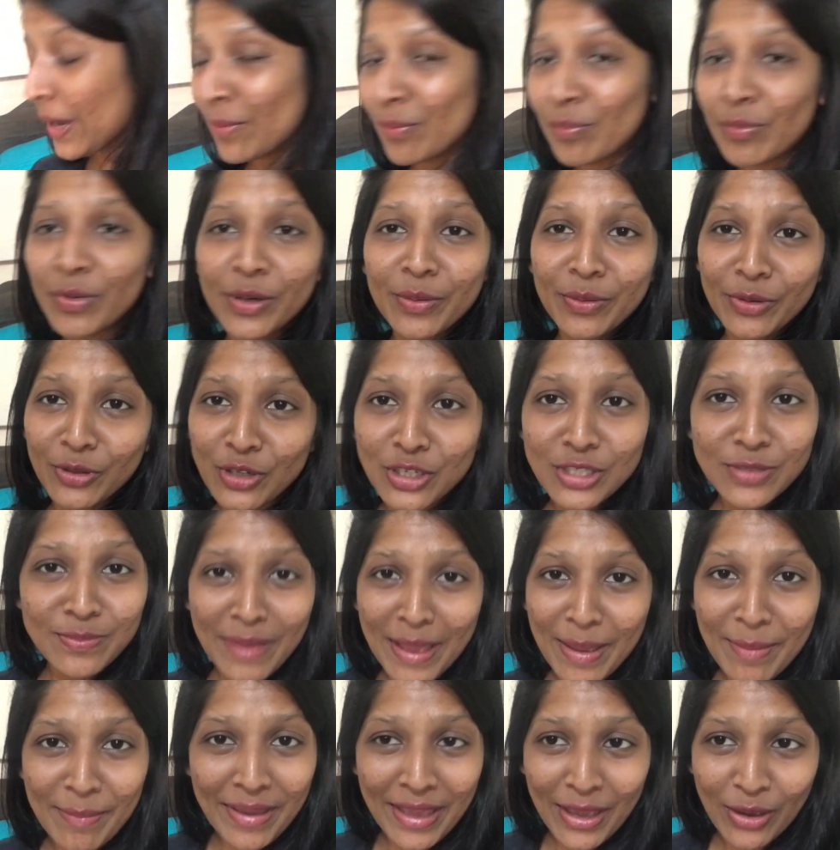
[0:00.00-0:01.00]
बट बिकॉज
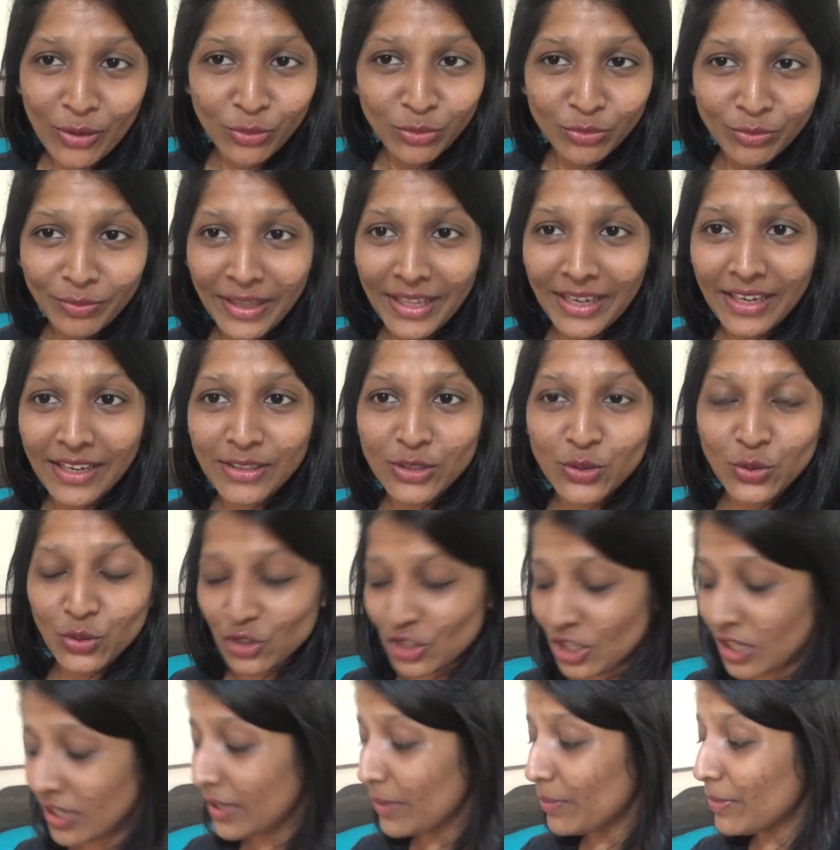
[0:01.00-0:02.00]
मैं मैं हूँ मैंने
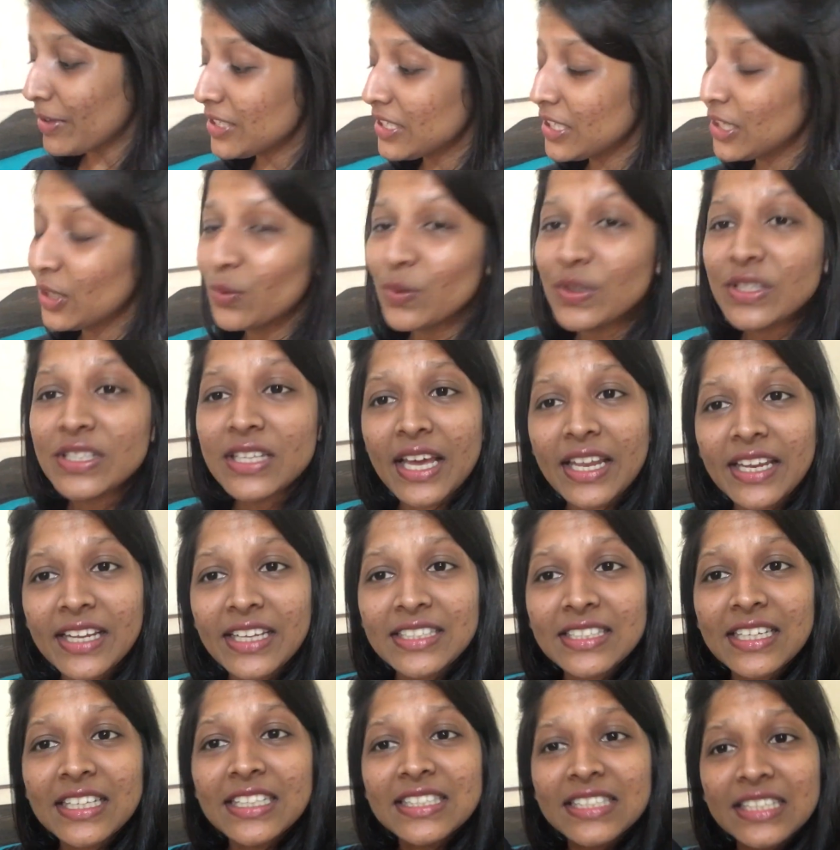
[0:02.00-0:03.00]
सोचा कि मैं सीक्वेंस साड़ी के
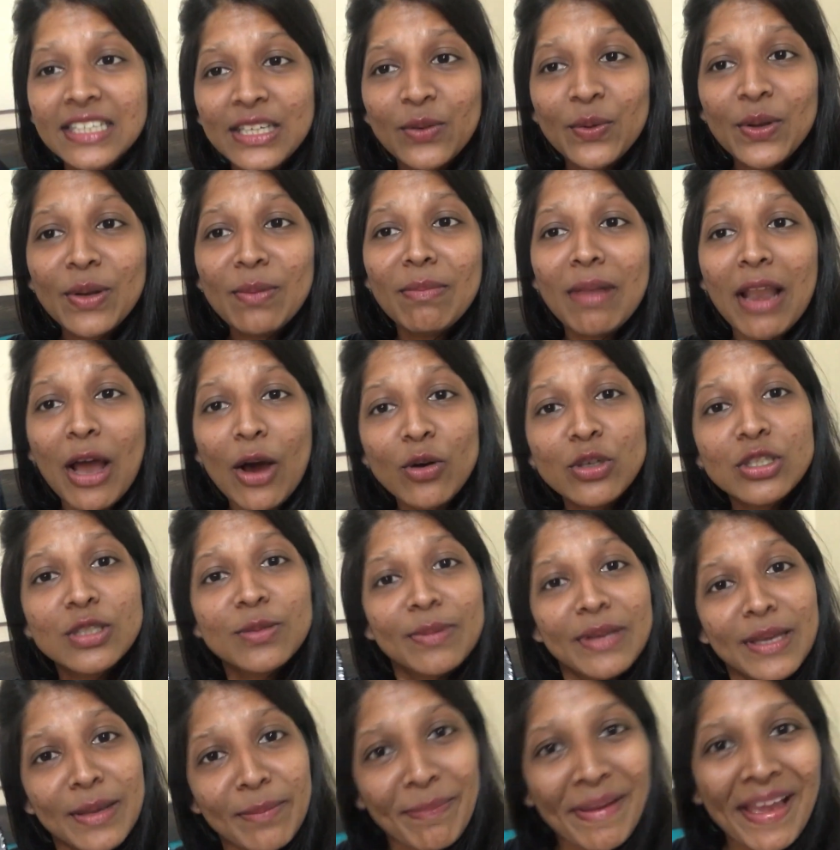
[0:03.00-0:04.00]
साथ सीक्वेंस ब्लाउज
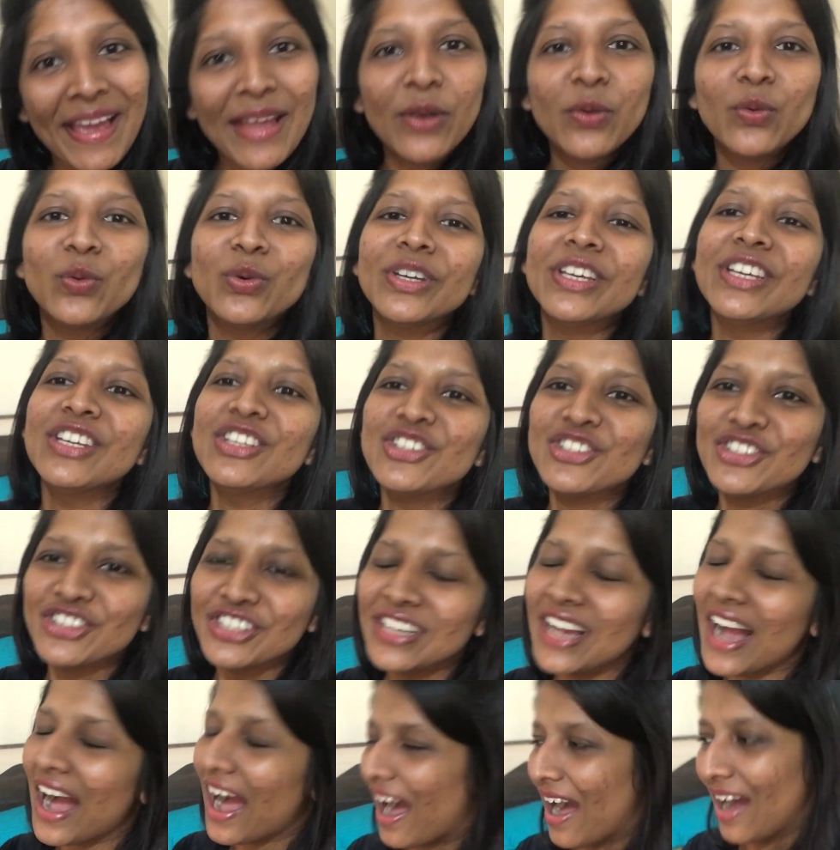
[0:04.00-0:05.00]
भी पहनूंगी जी
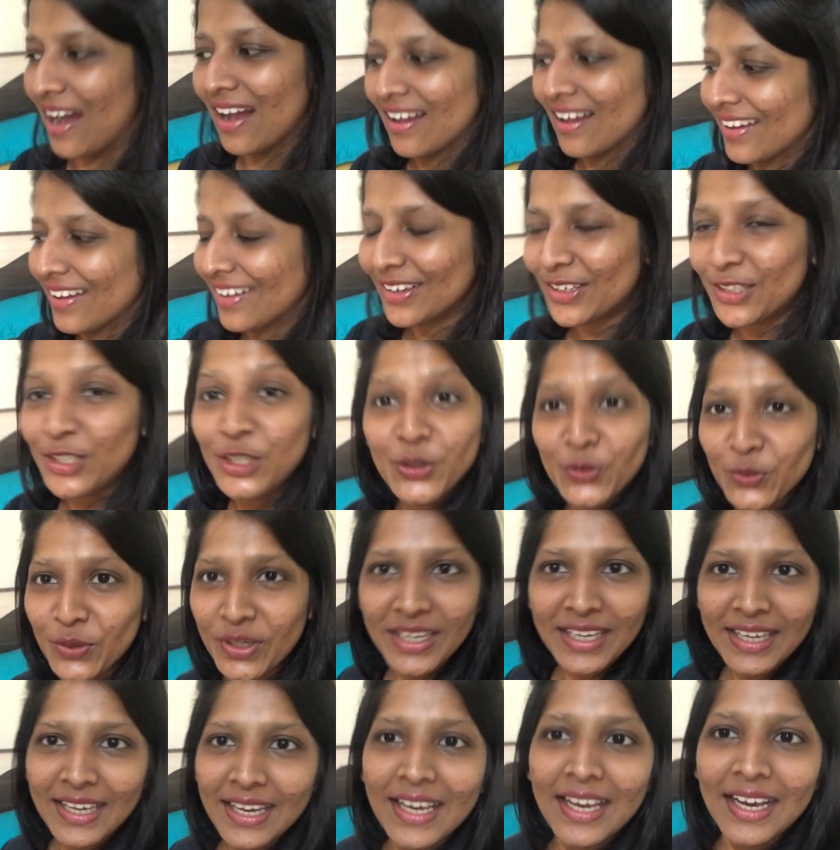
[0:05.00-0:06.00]
हाँ
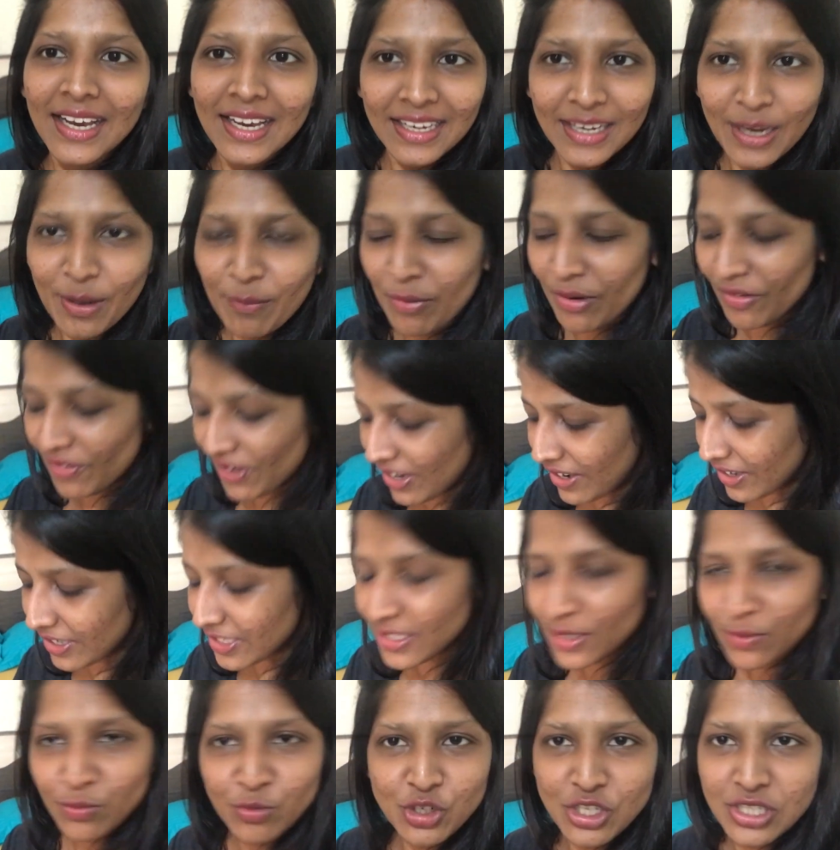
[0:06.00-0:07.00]
क्योंकि नंबर वन
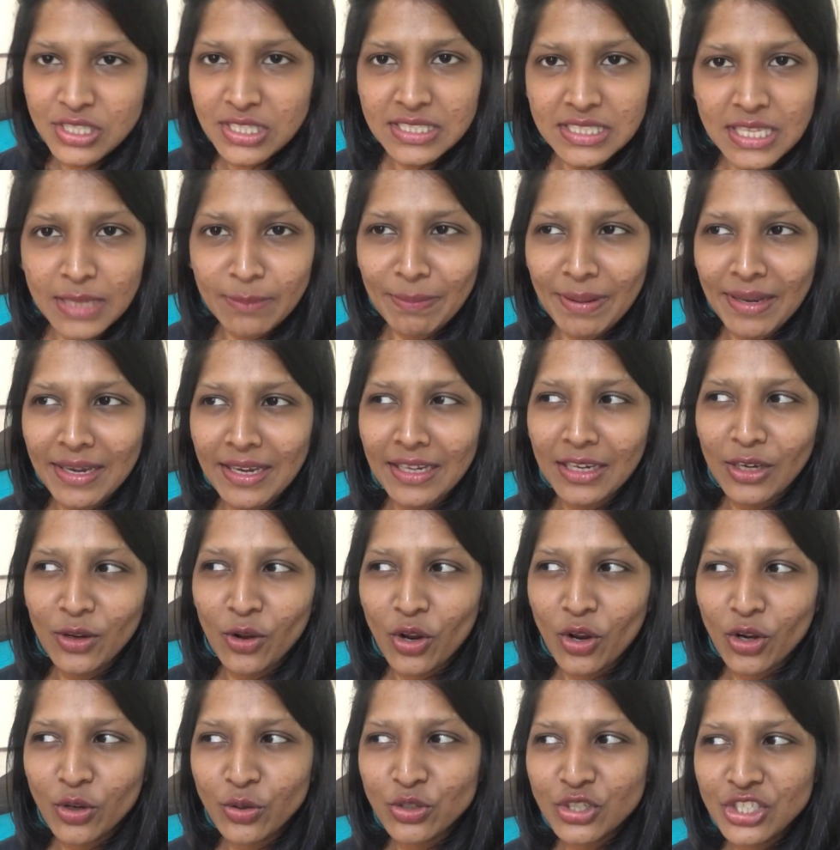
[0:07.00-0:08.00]
रीज़न मुझे उसके साथ पहनने के लिए
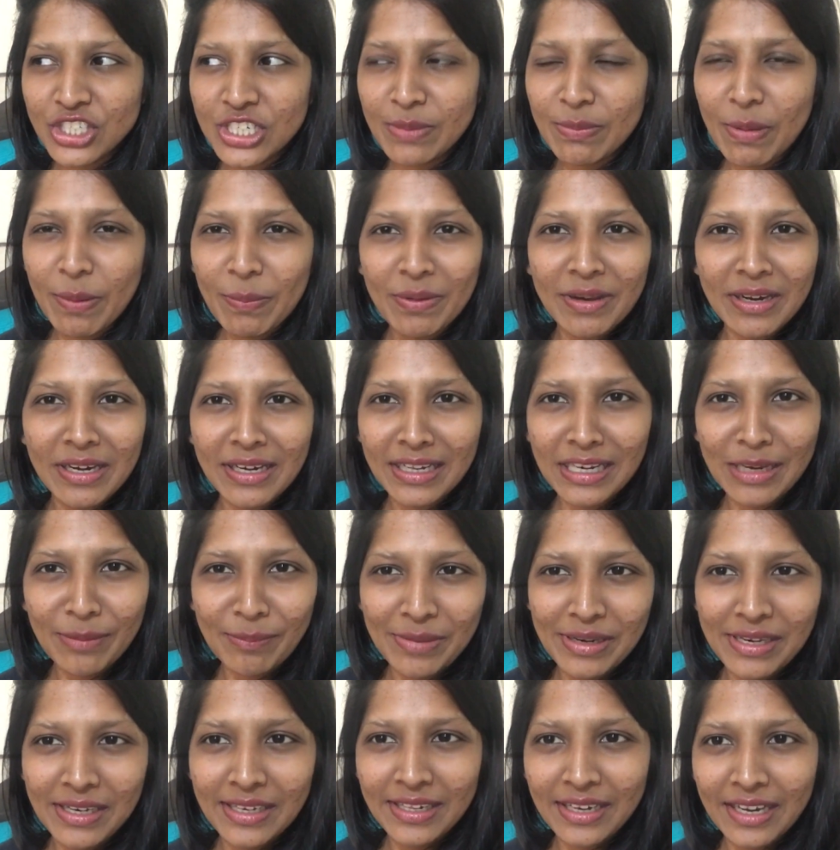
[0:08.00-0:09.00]
और कुछ टीम अप करने के लिए
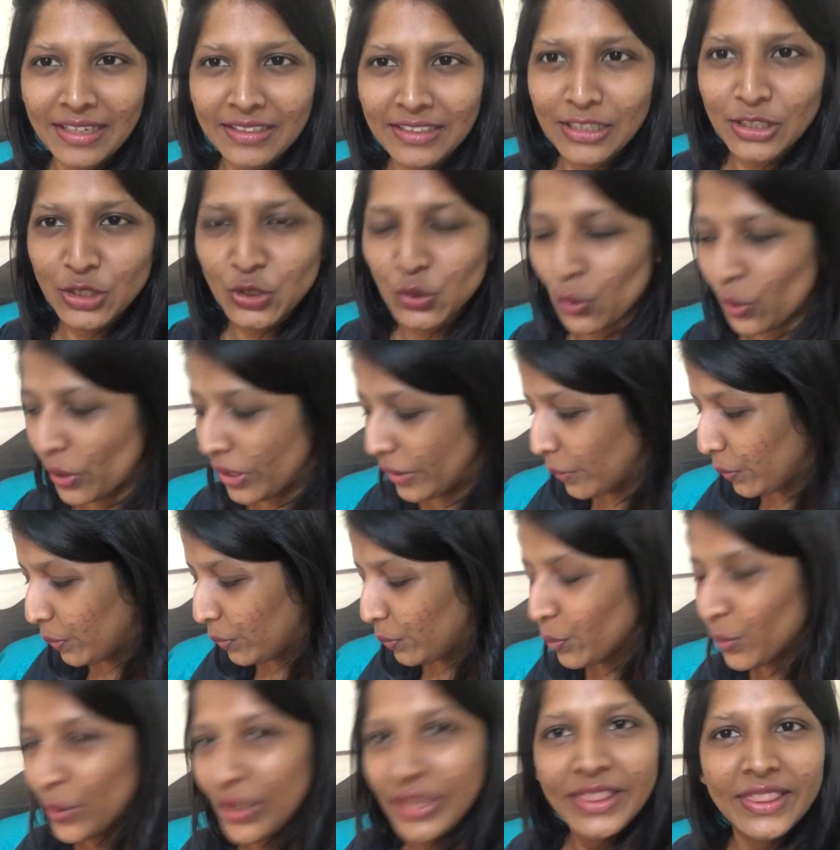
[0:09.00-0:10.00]
मिल नहीं रहा था इट्स गोइंग
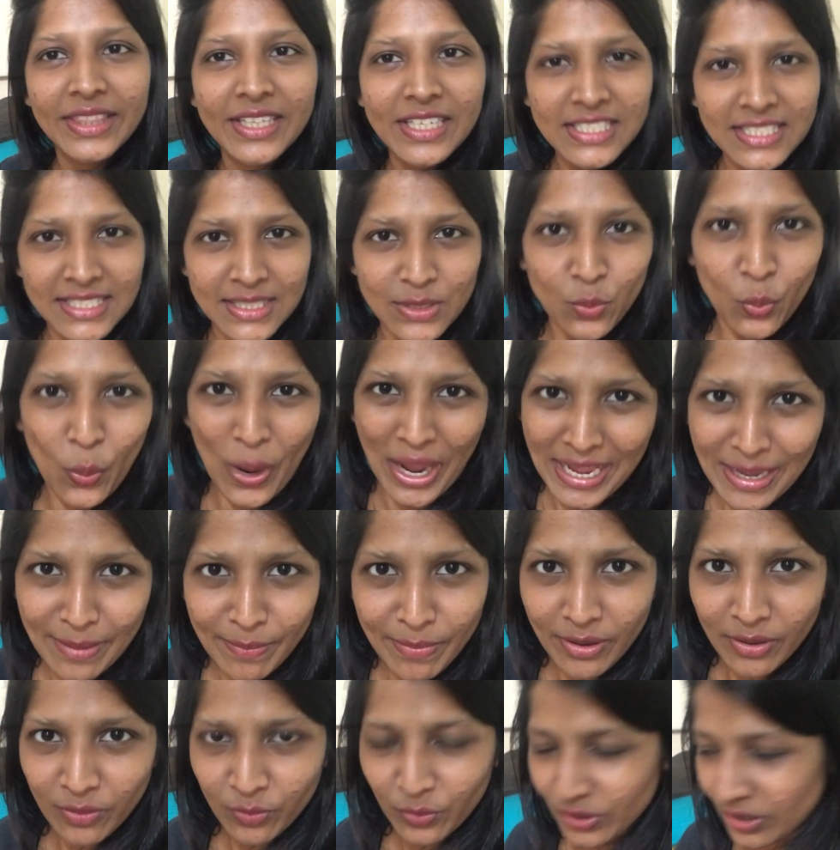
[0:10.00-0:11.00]
विद दिस वाइब
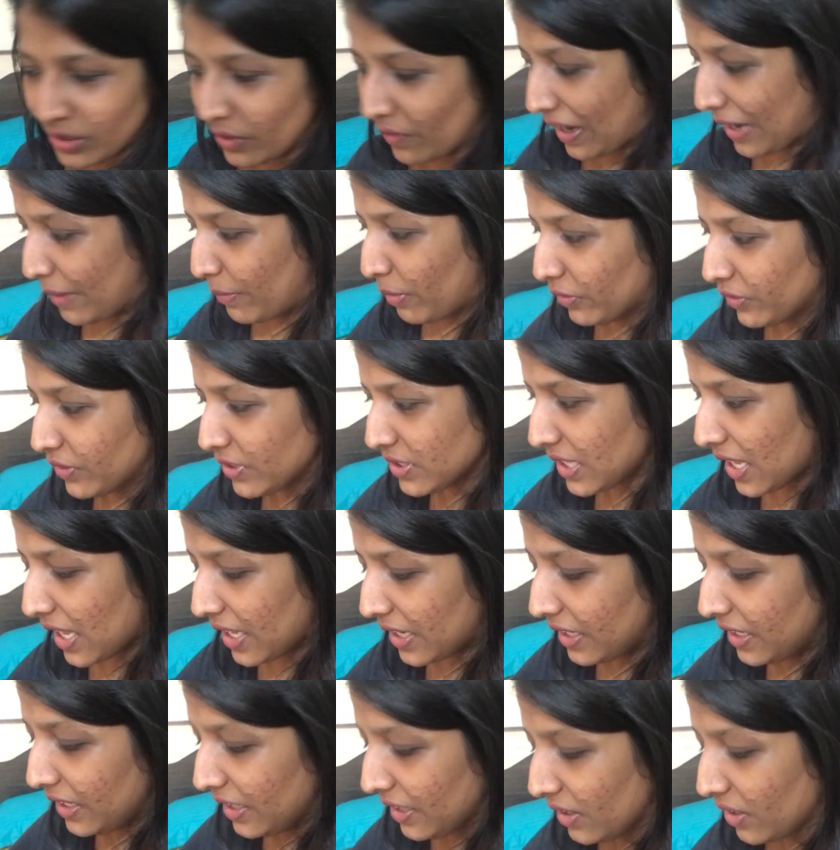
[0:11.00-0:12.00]
विद द वाइब ऑफ द
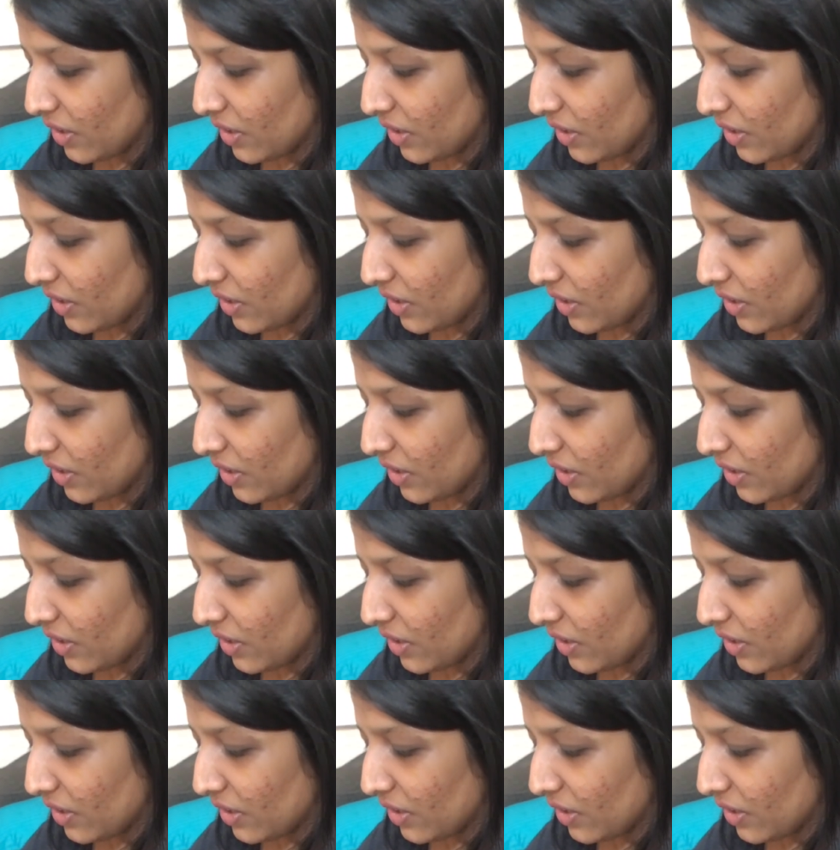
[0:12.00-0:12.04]
साड़ी